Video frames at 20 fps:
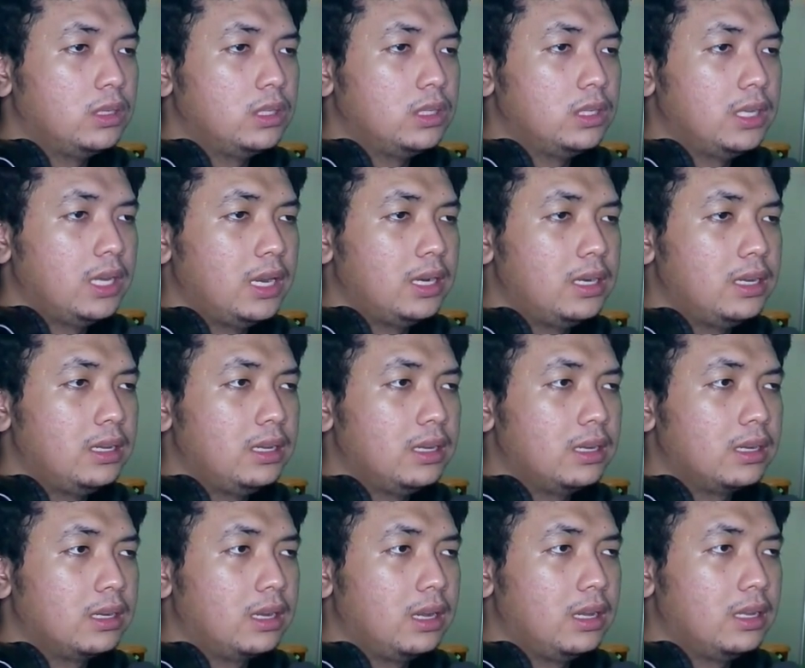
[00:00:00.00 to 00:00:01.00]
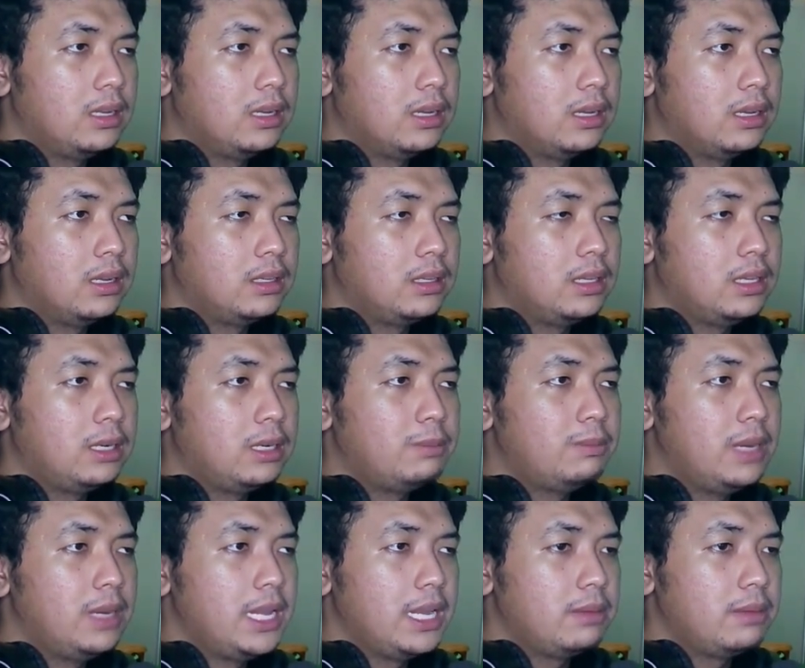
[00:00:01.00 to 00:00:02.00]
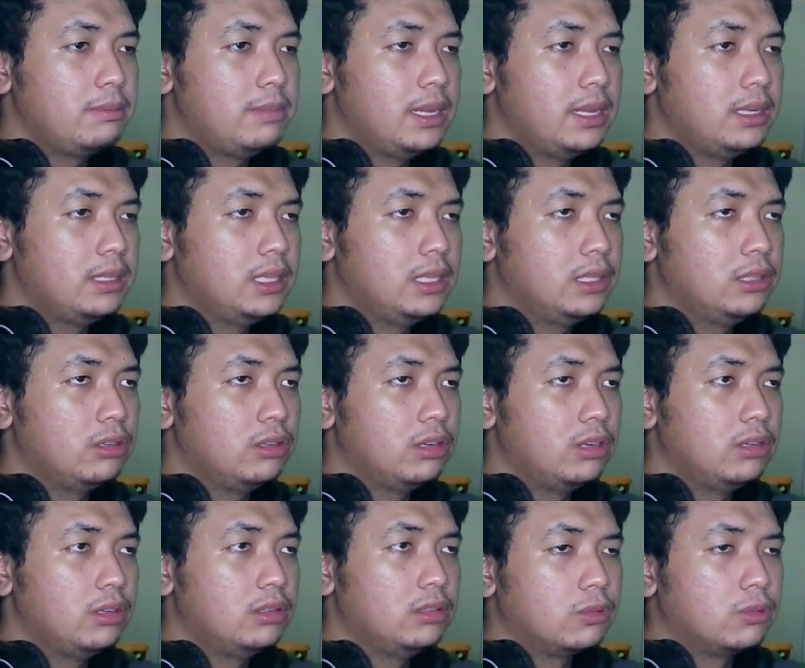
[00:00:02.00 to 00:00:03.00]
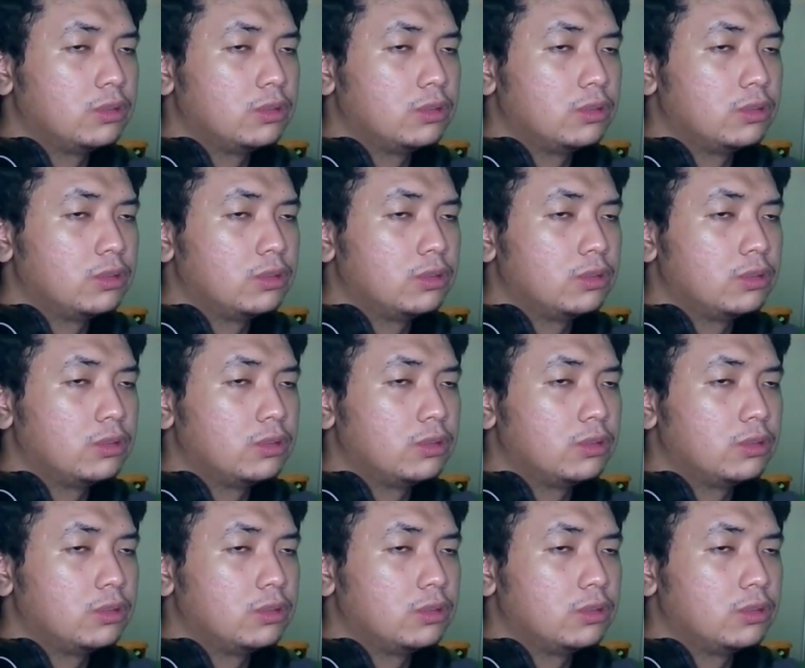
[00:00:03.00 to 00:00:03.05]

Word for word: ini ada yang kayak ngirim blackmail gitu loh.